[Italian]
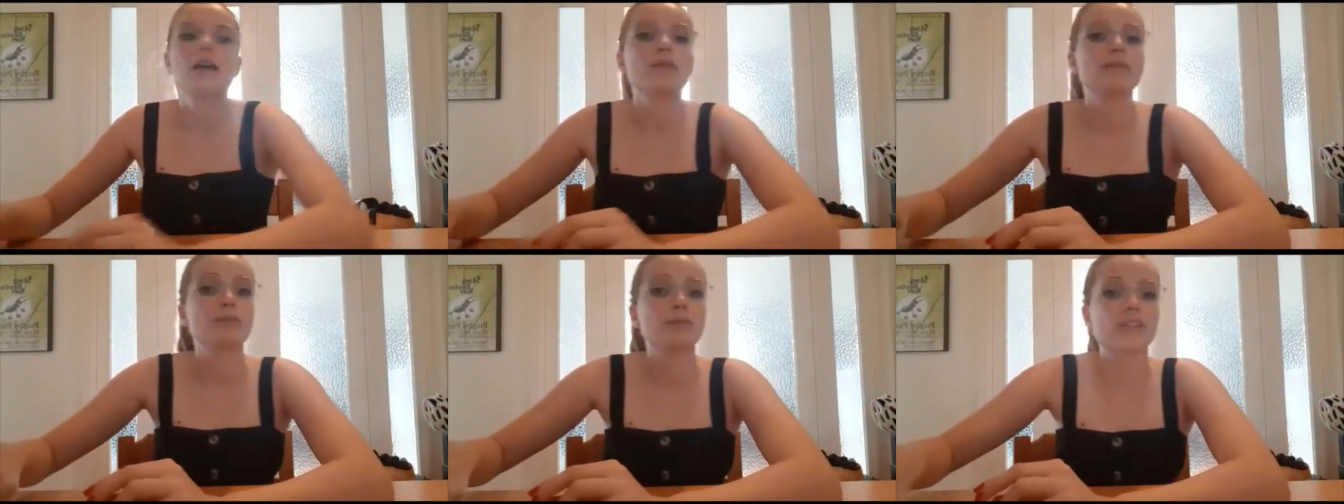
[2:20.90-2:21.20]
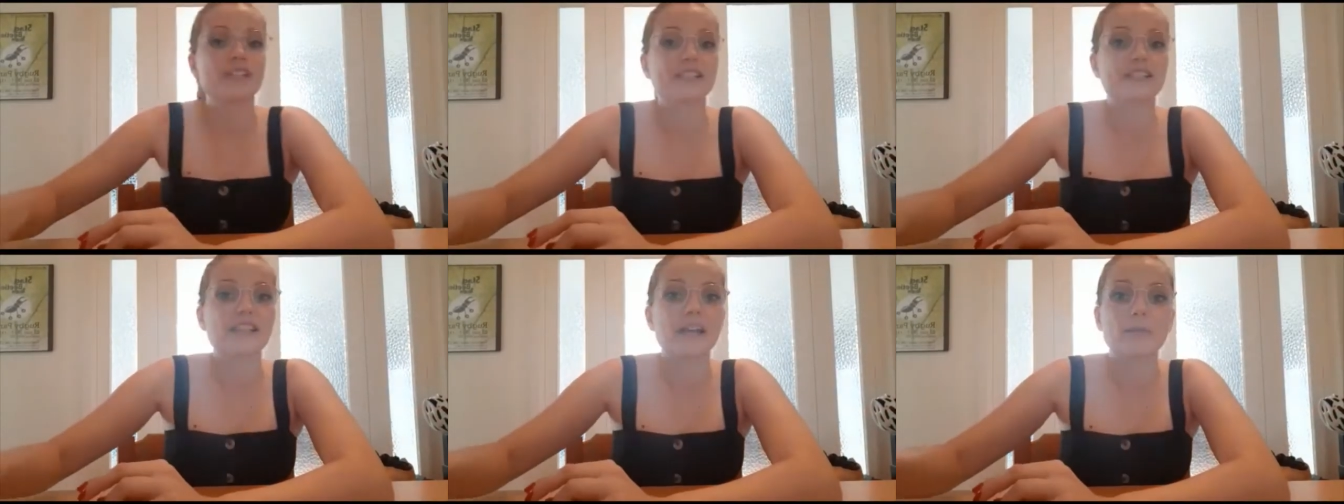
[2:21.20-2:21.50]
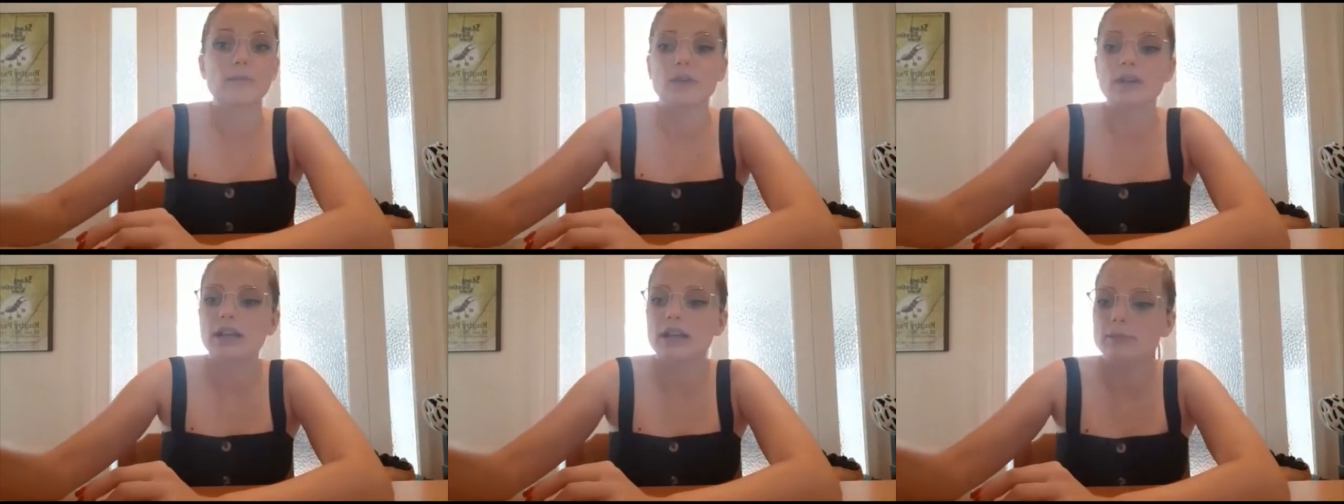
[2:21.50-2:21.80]

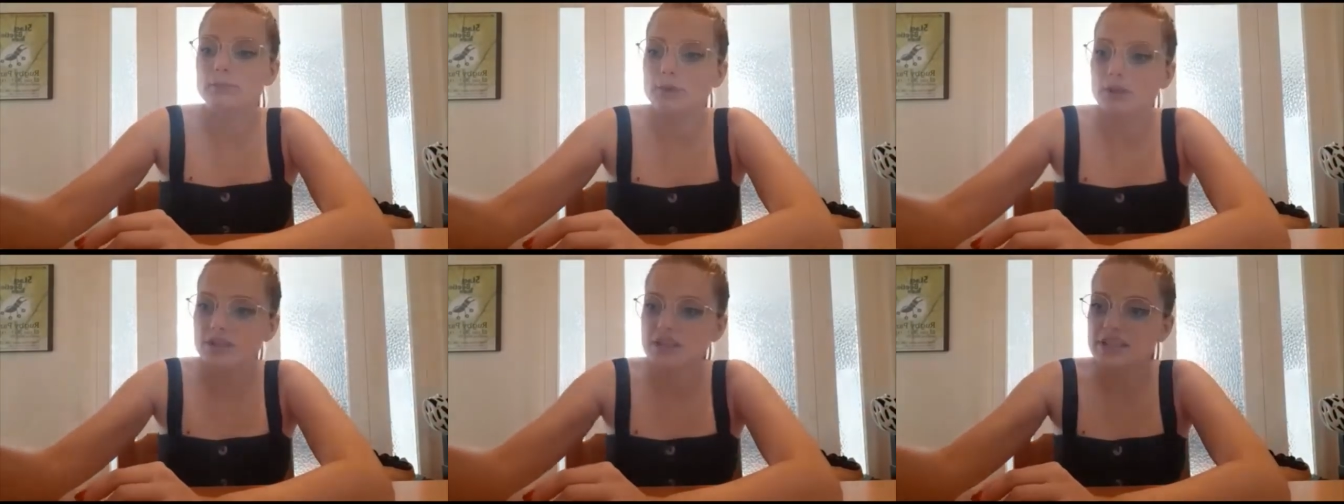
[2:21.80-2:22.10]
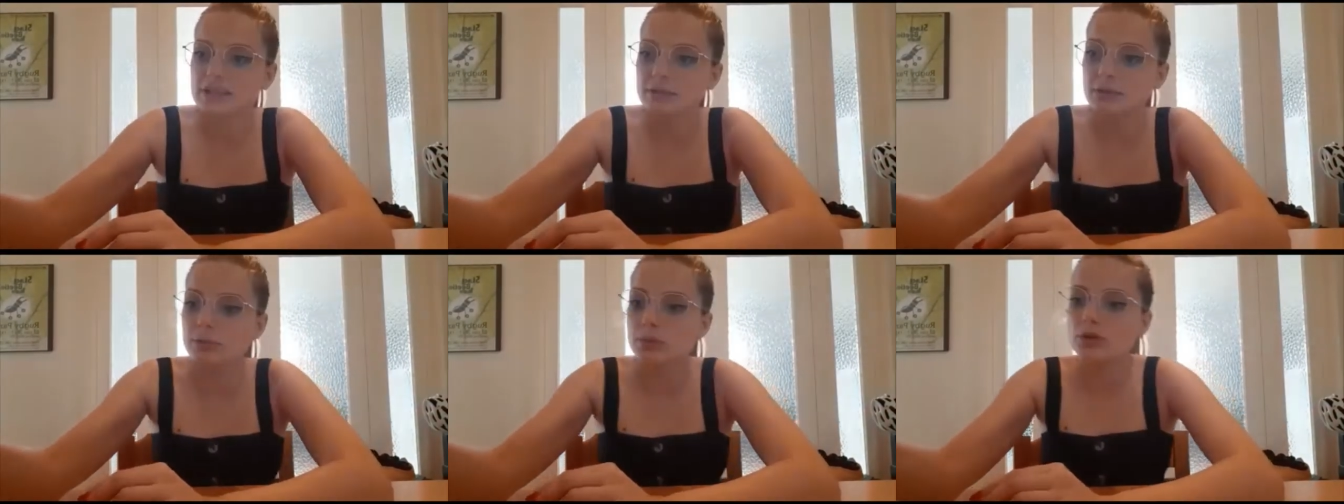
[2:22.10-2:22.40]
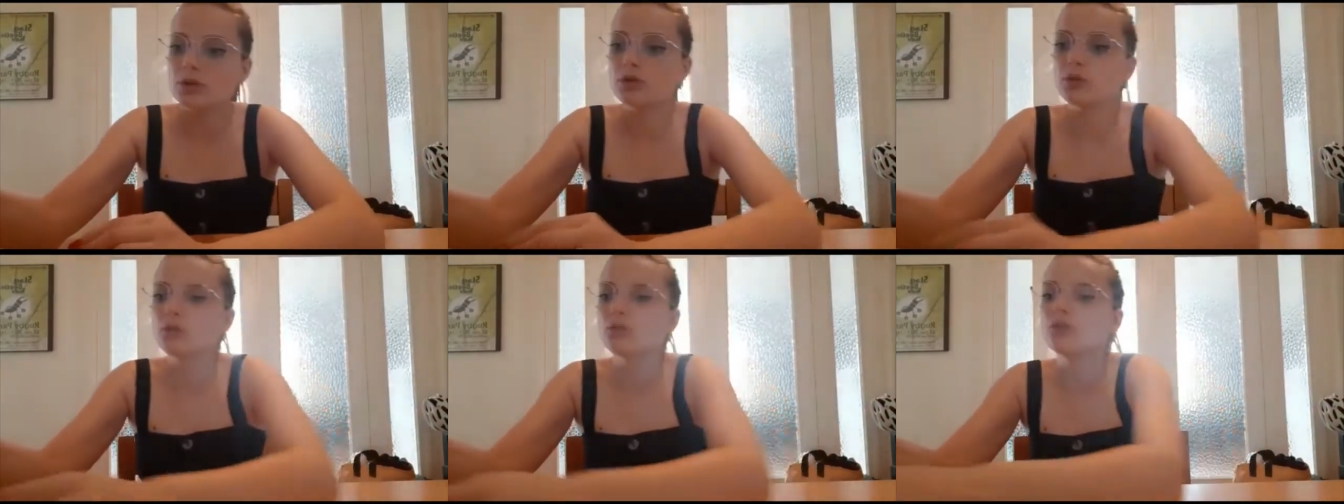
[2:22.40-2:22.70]
passiamo al prossimo
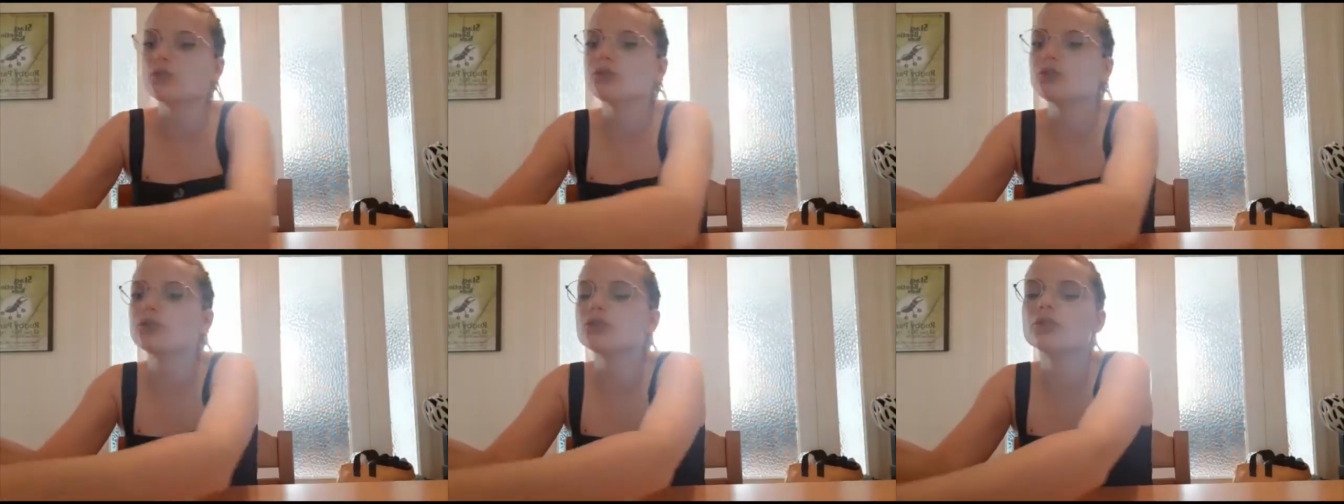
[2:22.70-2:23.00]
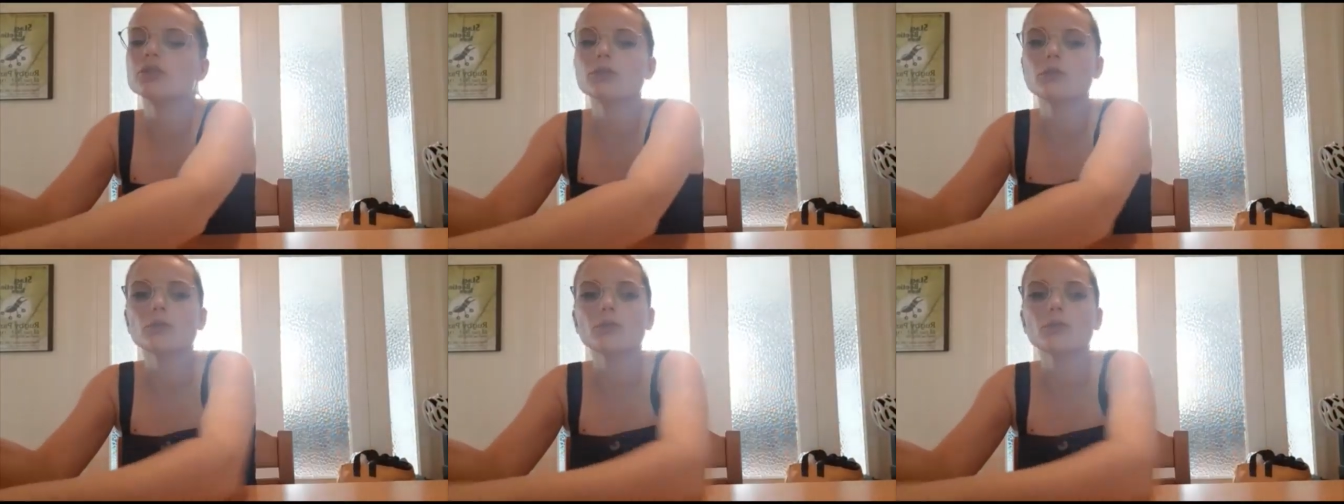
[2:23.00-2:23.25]
prodotto